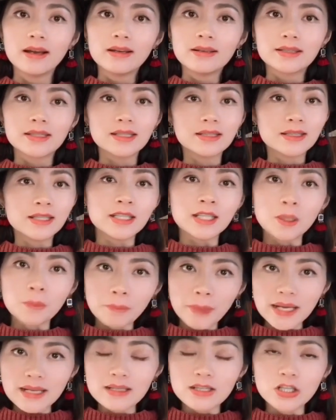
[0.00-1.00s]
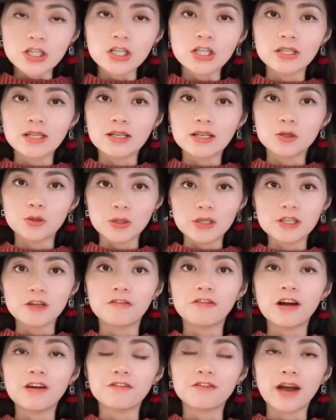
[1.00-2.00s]
死记硬背式的学习
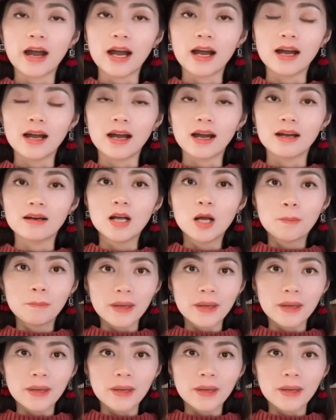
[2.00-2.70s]
方法啊，